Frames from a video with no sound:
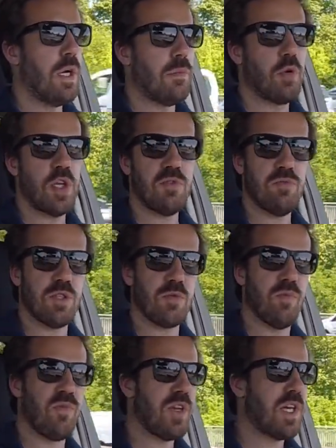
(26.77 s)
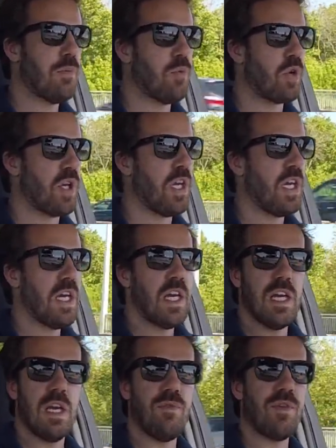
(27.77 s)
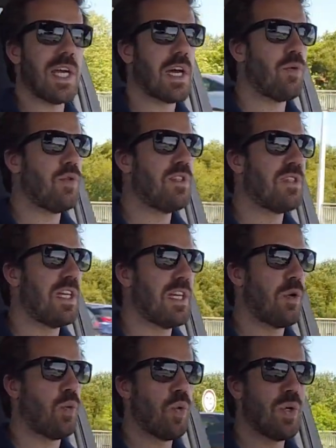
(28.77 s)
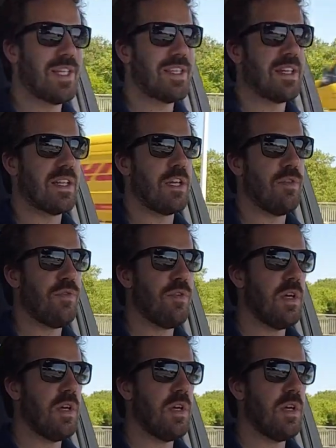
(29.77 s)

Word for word: Por isso mesmo, fica por aí e fica a conhecer o Nissan Leaf